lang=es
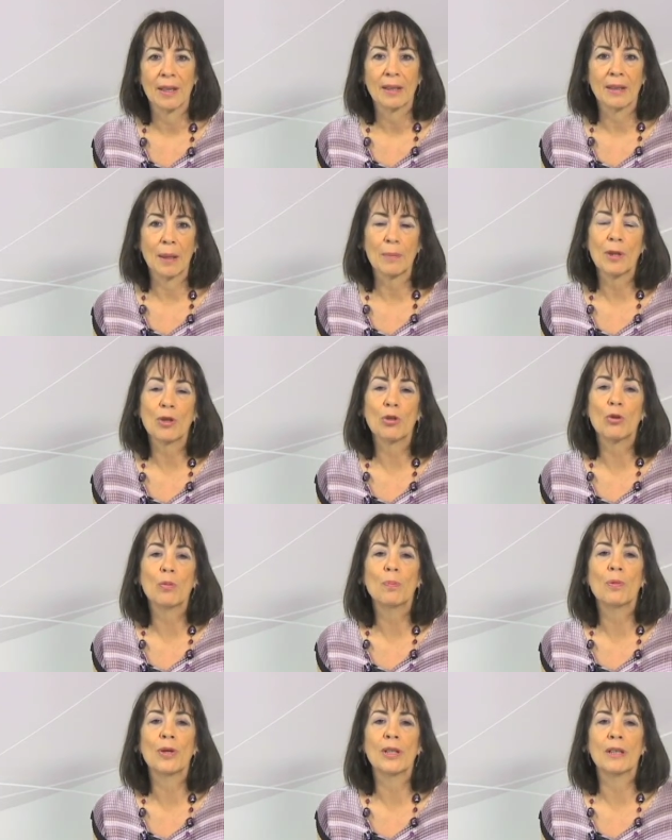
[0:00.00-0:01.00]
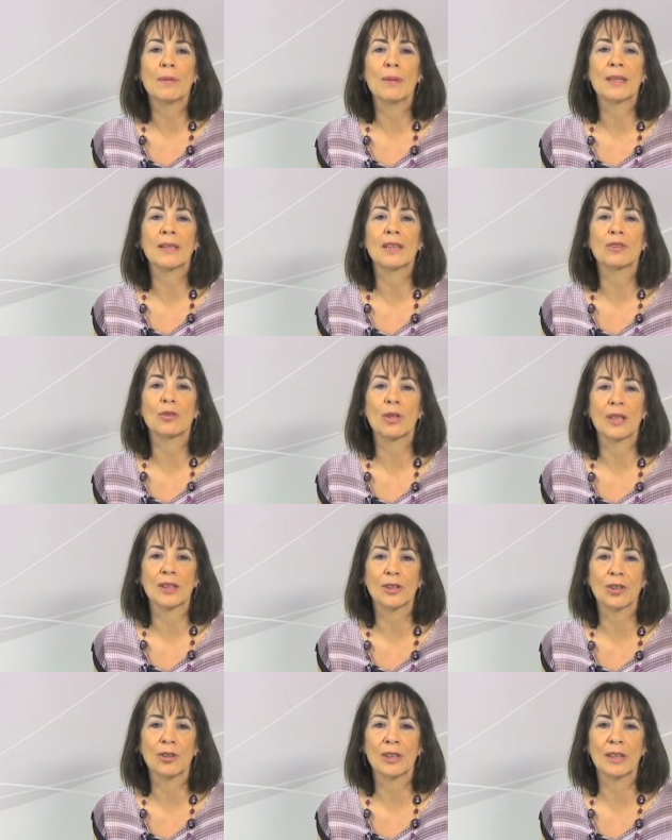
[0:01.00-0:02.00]
También ocupó en diversas
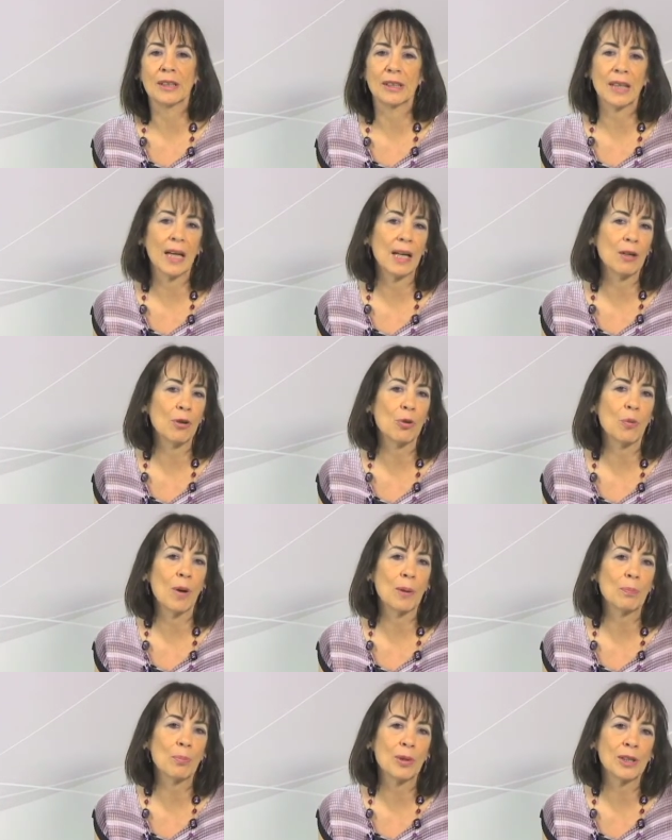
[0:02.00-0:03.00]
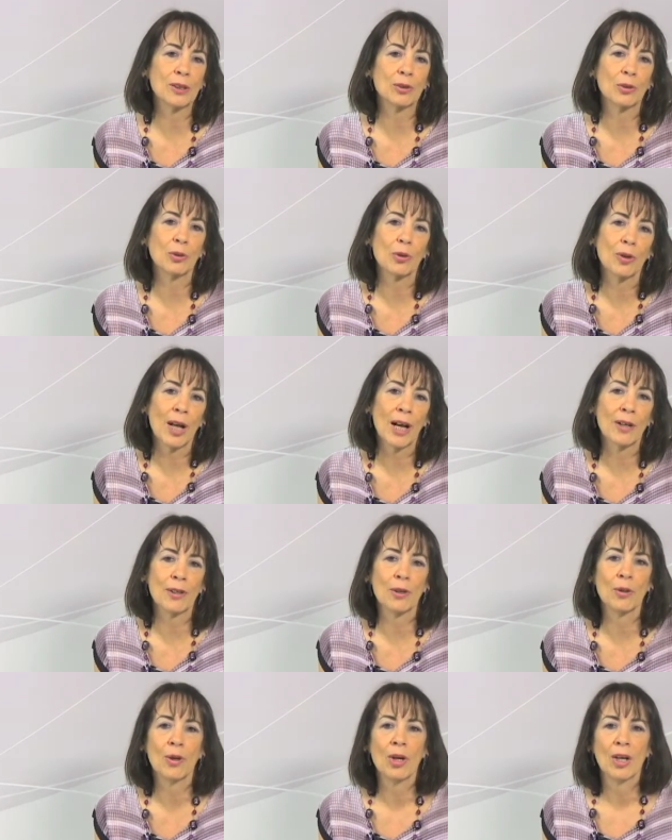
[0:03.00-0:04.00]
ocasiones tal o cual puesto
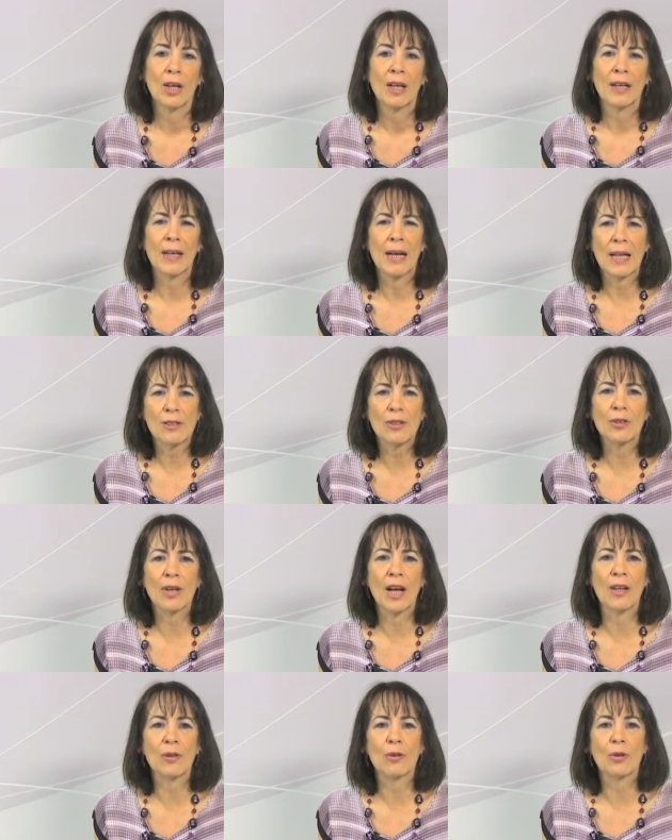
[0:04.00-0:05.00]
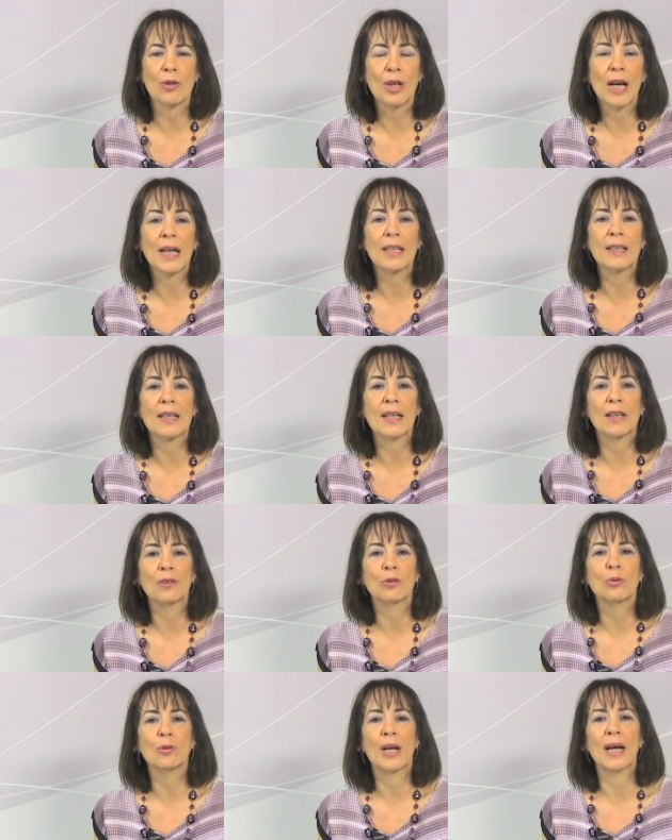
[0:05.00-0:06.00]
honorario relacionado con la
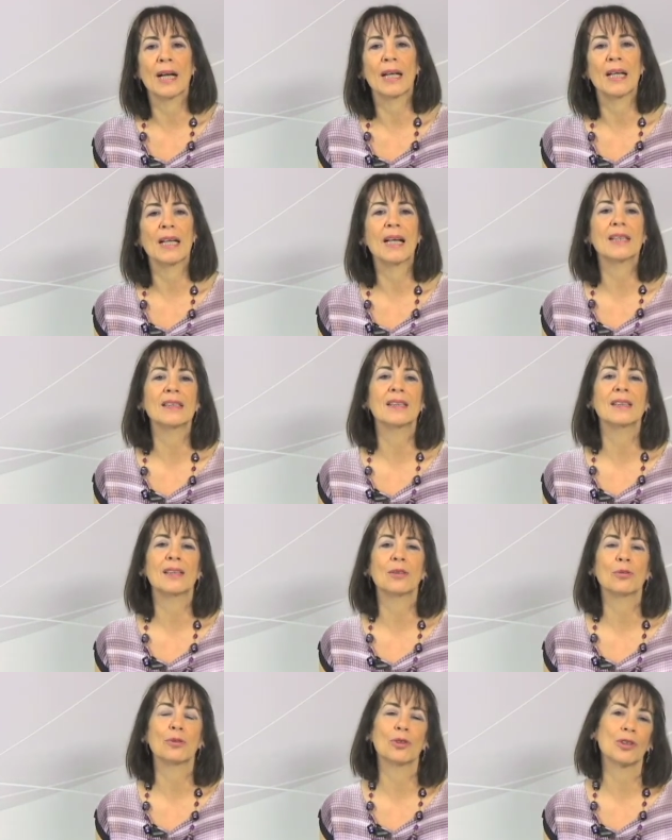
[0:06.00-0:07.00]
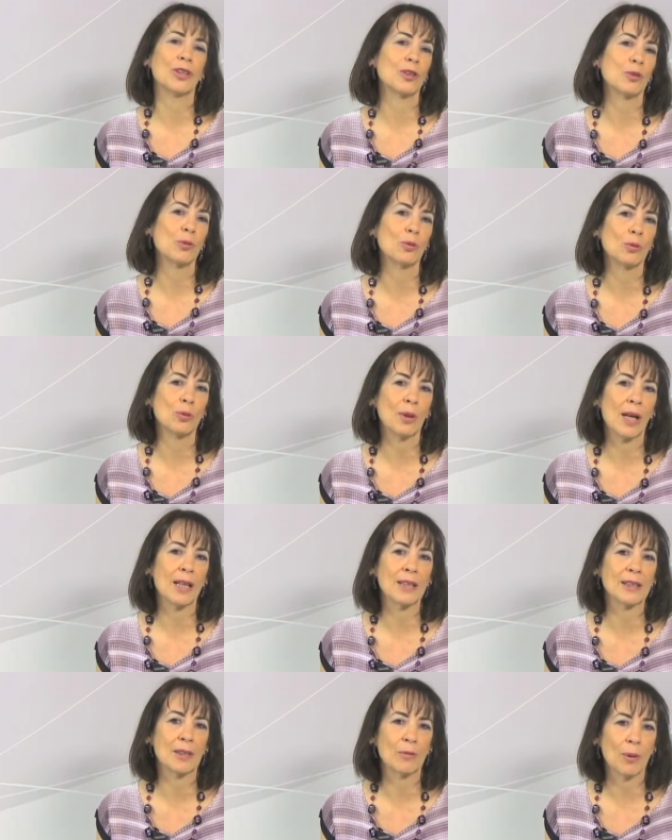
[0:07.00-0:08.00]
literatura en las instituciones
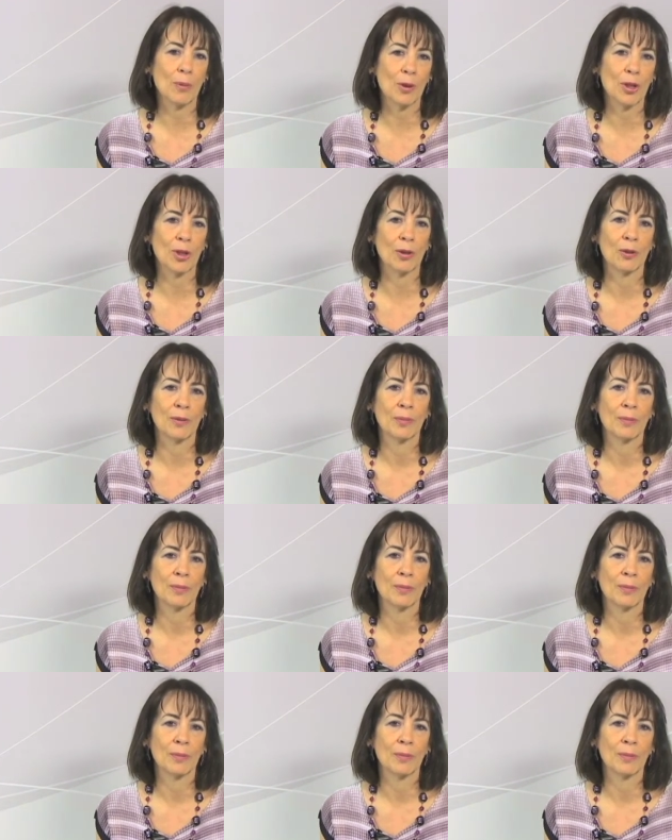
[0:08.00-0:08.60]
culturales de Nuevo León.